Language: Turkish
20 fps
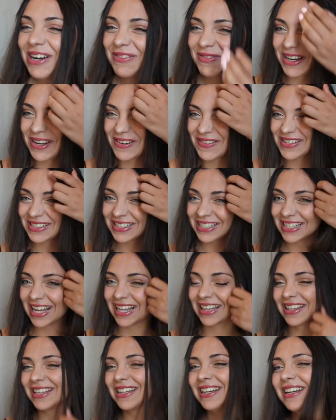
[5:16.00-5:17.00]
Bana mesaj
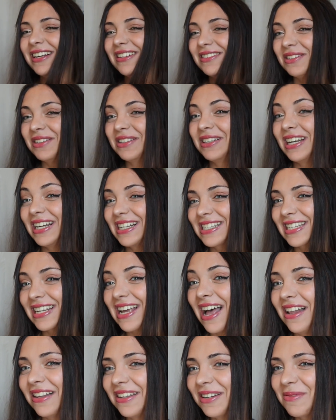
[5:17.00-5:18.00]
attı. Reels'i
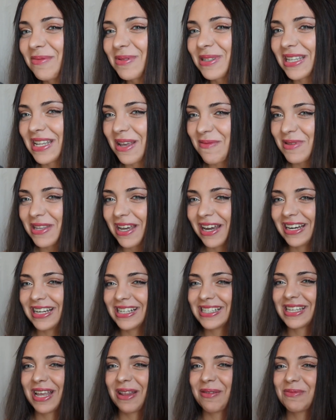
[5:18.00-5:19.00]
kaldırır mısın diye bir tane
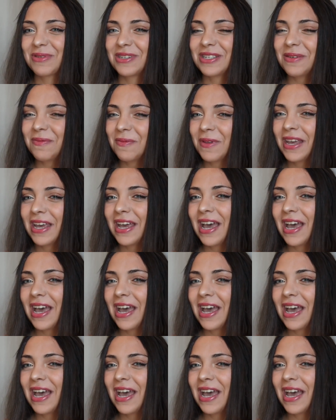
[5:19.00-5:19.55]
Reels atmıştım.